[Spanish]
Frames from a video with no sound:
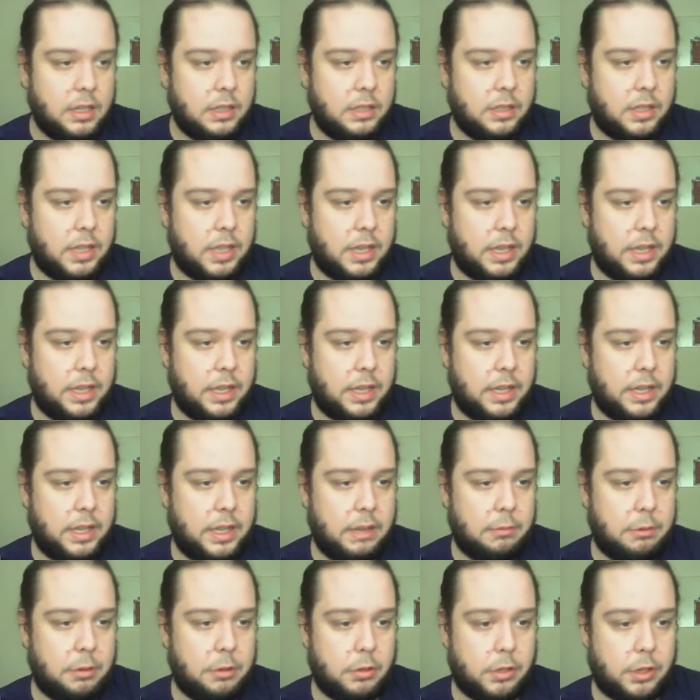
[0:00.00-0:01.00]

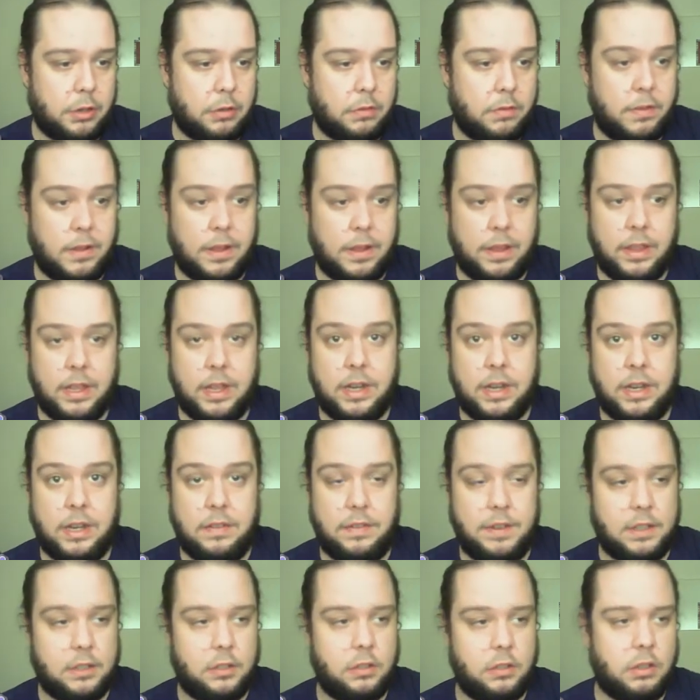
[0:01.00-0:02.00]
de, bueno, que nos va a dar el
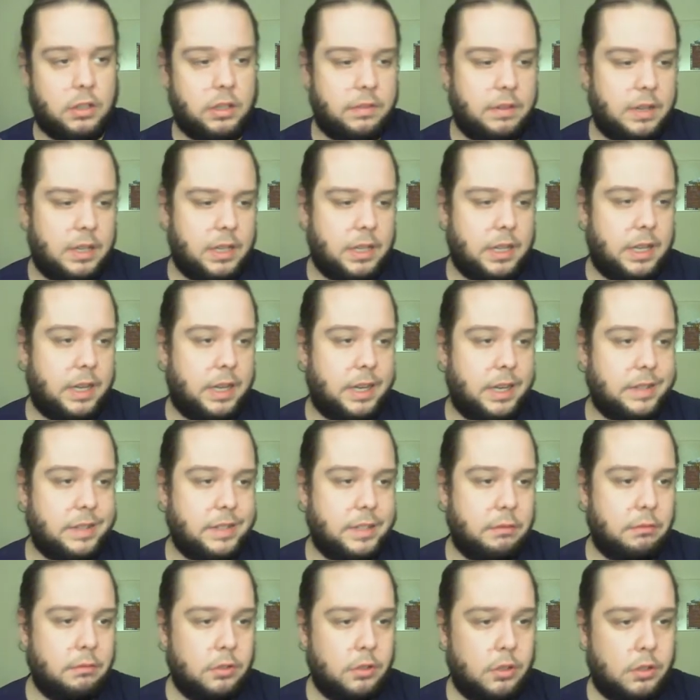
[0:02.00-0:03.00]
efecto gris, ¿vale? En el
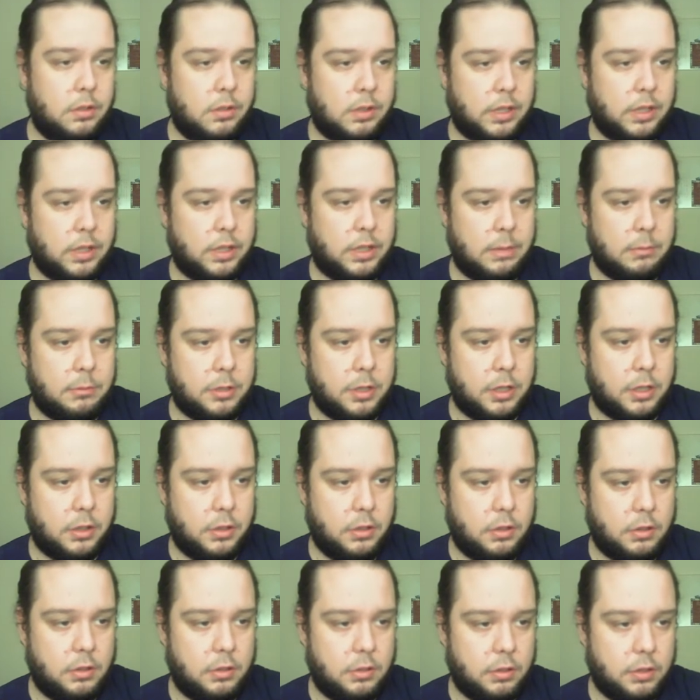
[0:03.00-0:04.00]
segundo quitamos el
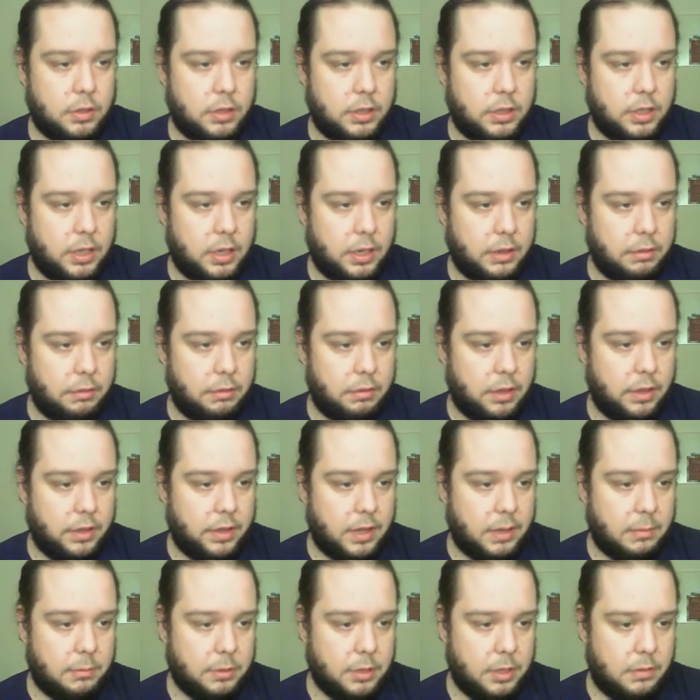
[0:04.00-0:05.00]
rojo y el azul y
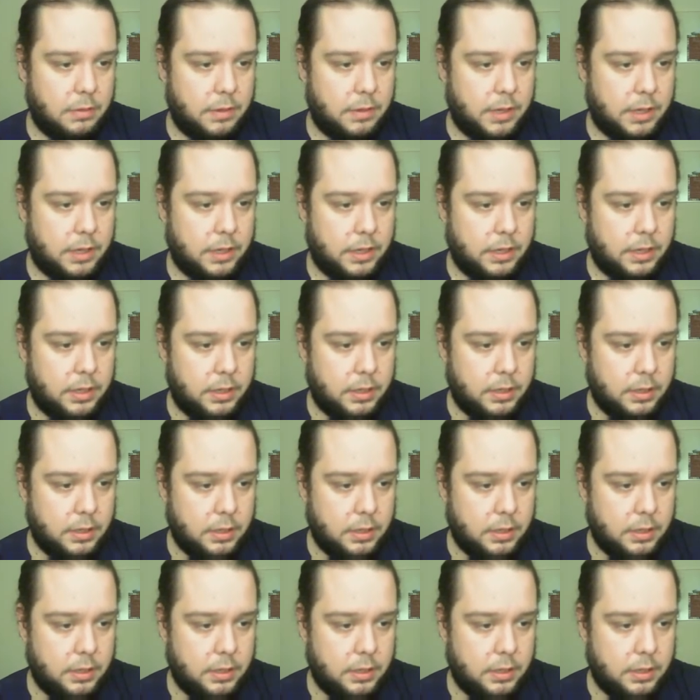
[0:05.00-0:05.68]
dejamos el verde.